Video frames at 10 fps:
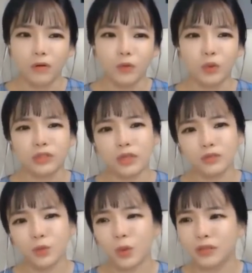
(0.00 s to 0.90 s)
요시다
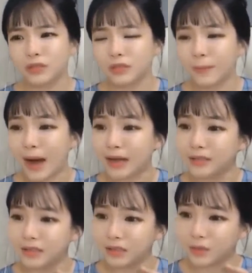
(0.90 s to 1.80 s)
준코가 진짜
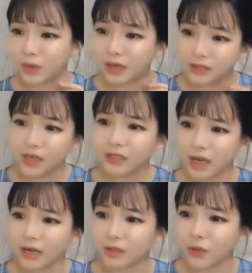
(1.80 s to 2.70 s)
말을 굉장히
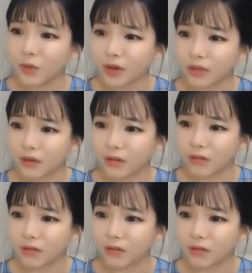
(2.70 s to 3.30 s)
잘했던 것 같아요.